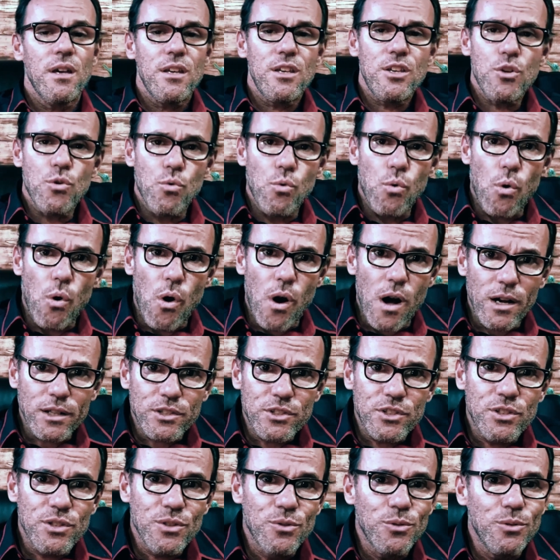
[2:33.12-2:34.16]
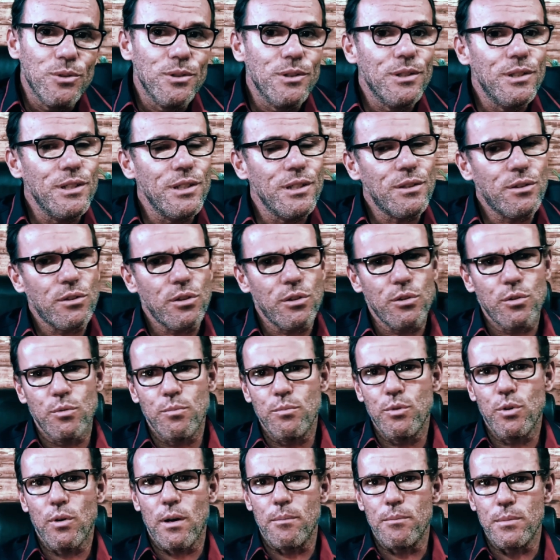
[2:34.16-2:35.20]
E o óxido nítrico,
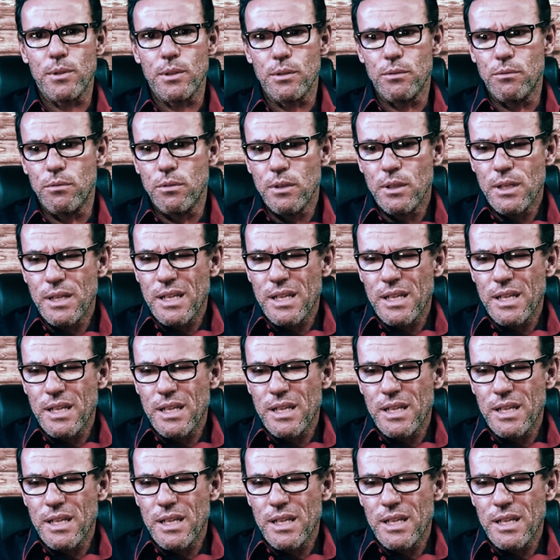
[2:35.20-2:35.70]
meu amigo,